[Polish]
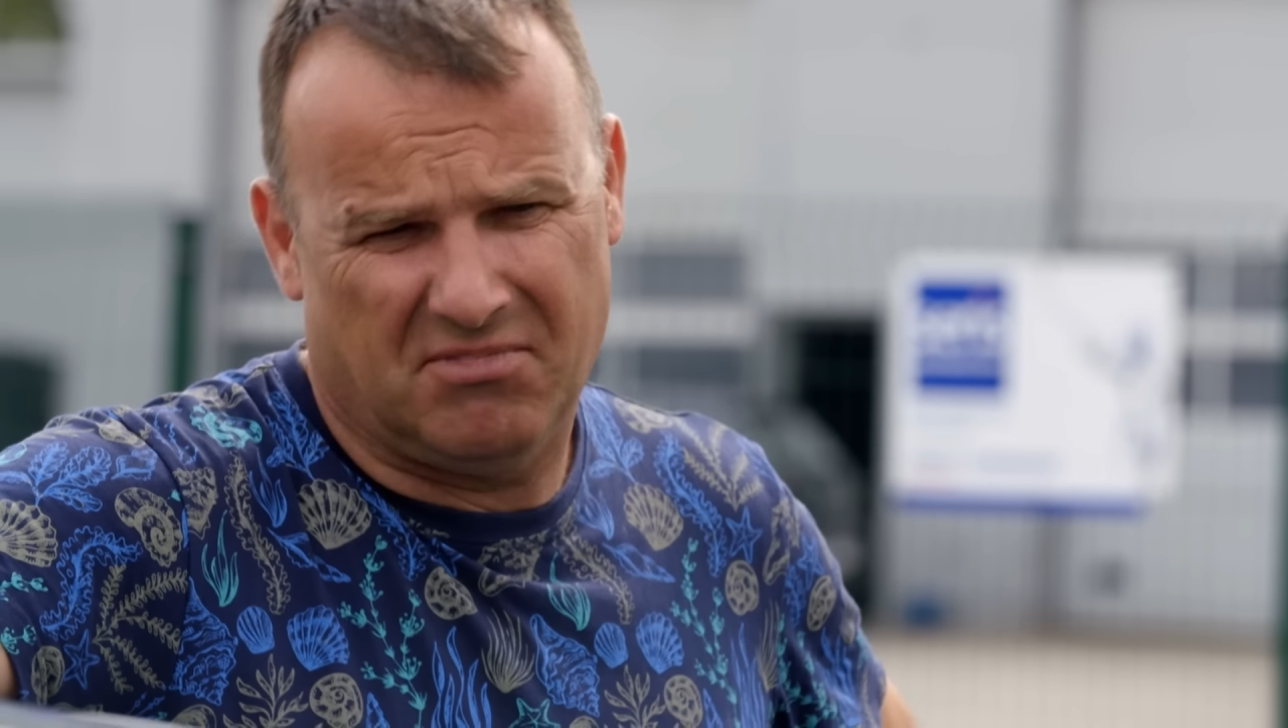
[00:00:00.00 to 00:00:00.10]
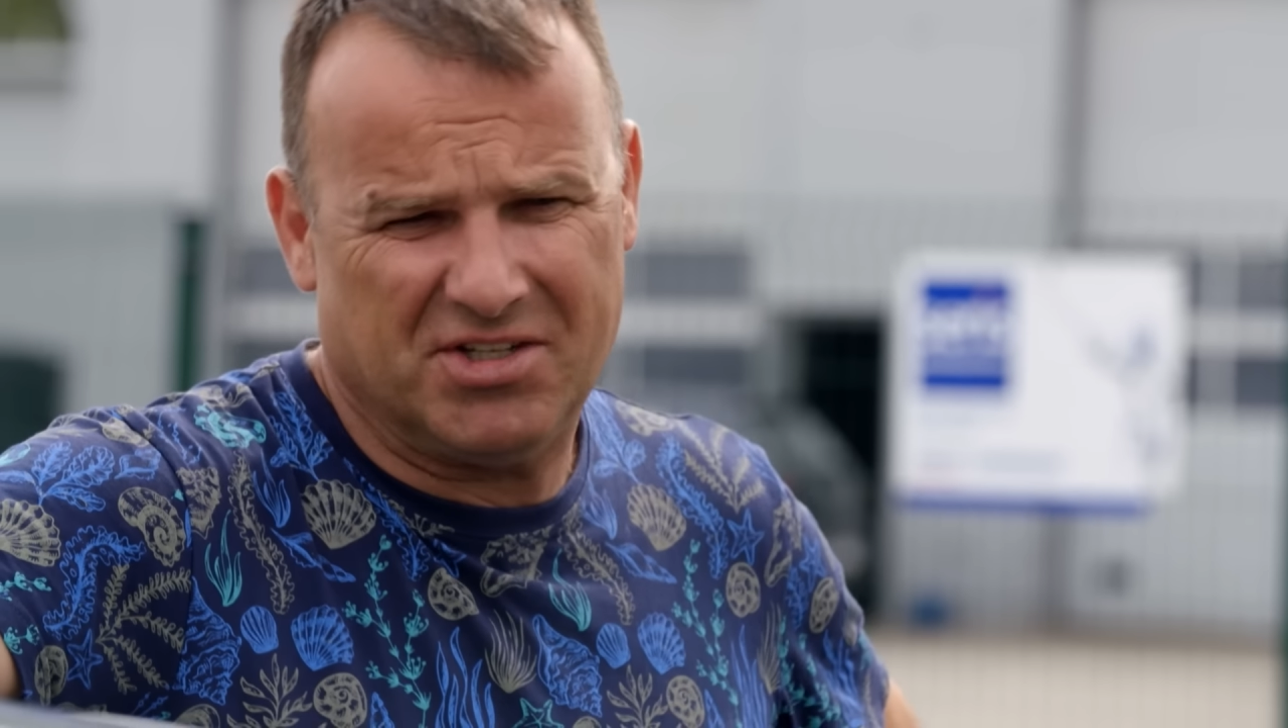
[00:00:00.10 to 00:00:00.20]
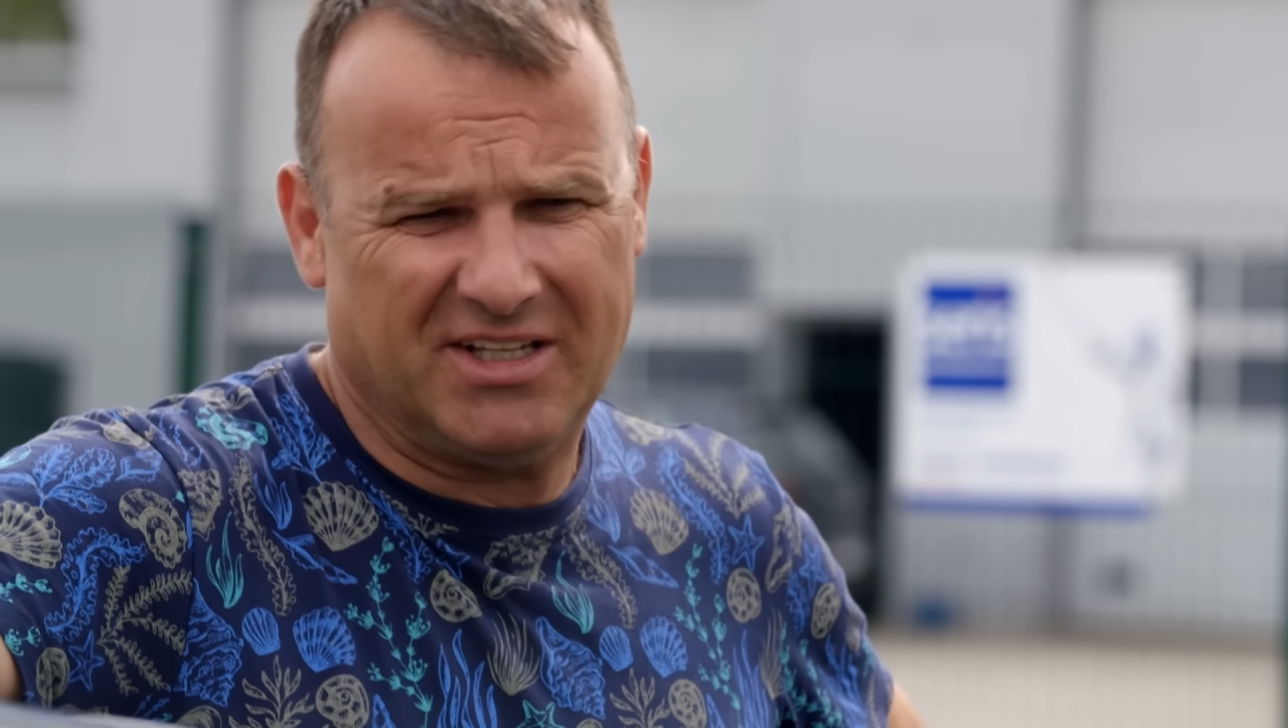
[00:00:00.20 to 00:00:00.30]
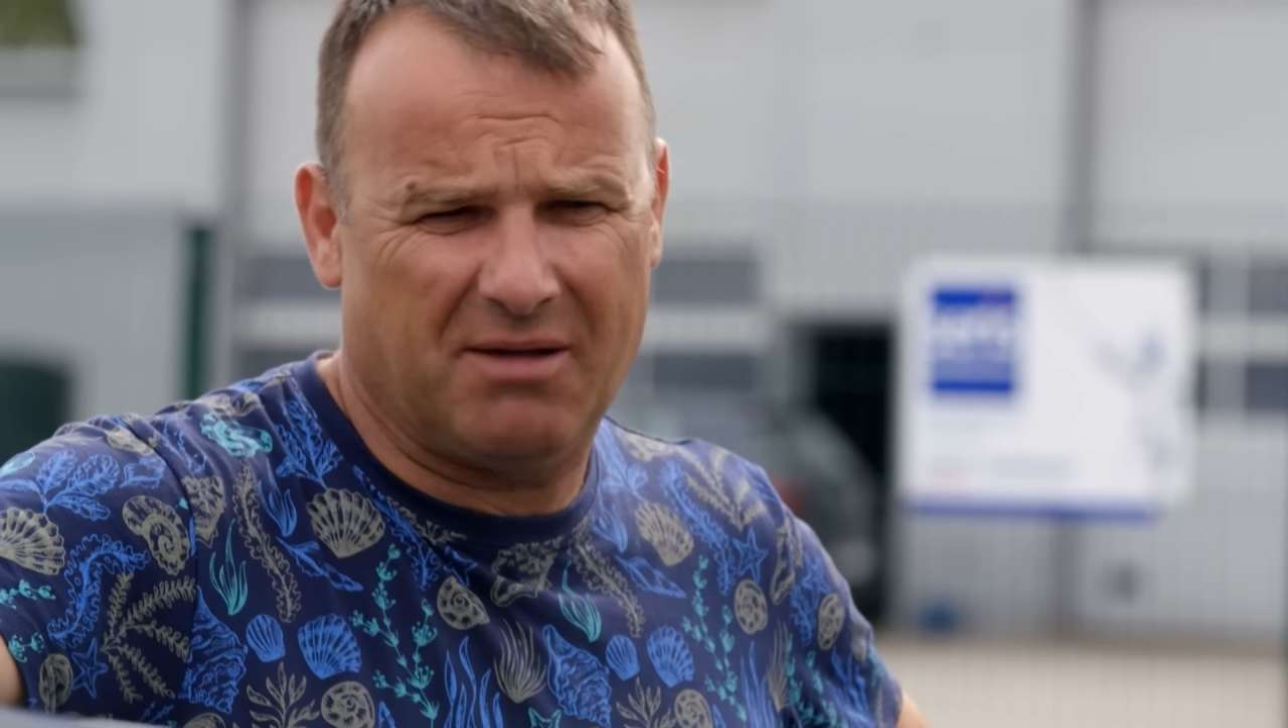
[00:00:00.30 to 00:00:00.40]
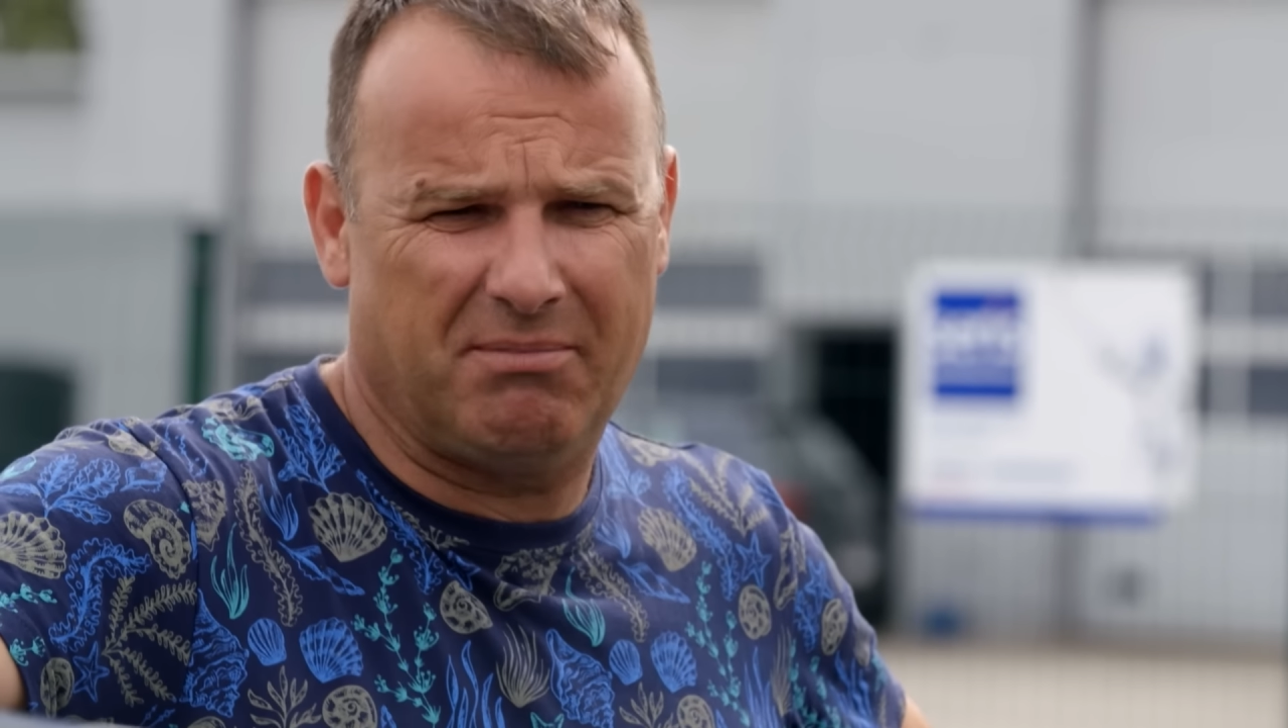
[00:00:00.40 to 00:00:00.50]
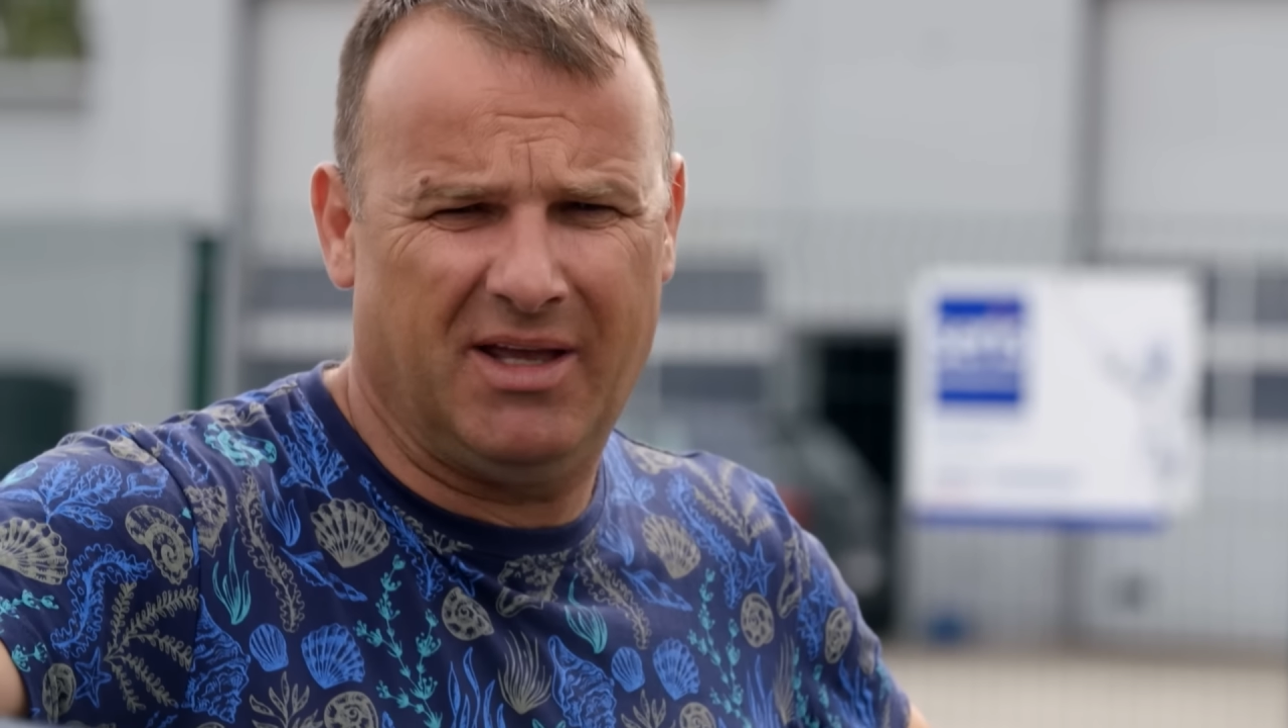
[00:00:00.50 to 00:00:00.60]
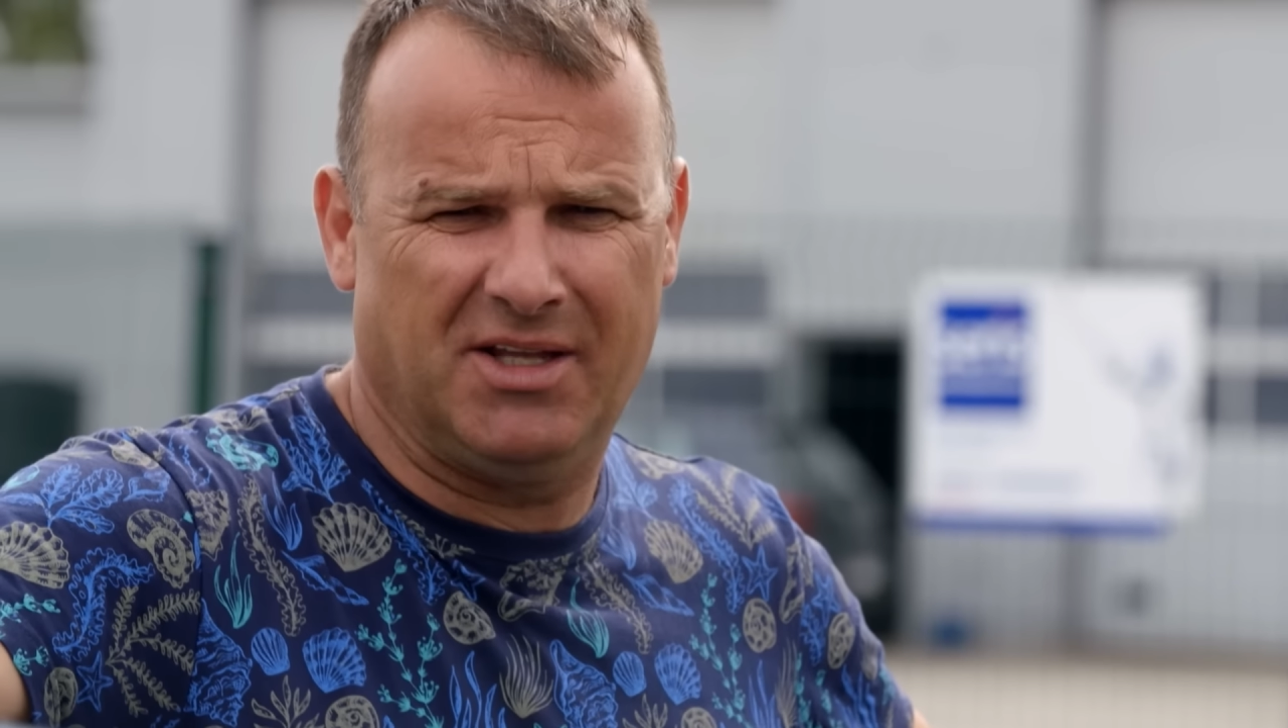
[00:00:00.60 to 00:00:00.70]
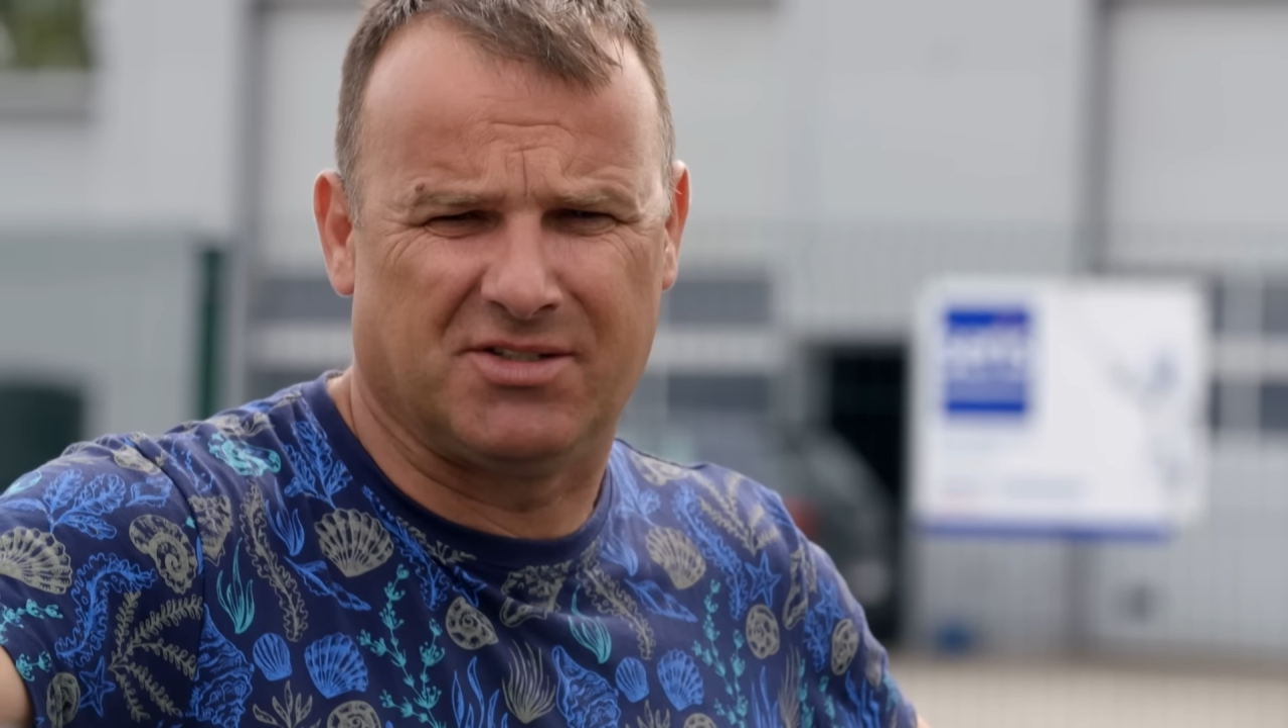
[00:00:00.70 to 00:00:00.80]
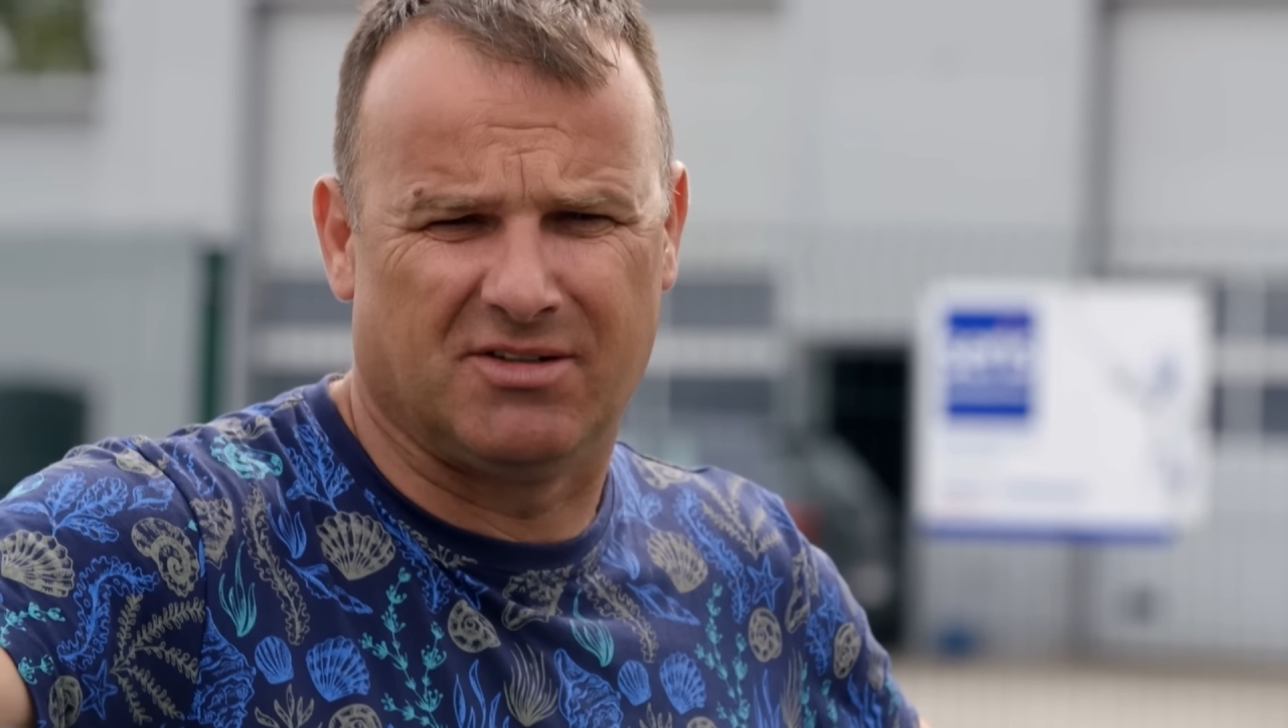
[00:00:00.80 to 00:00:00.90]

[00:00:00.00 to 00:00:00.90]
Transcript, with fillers: Może tak być,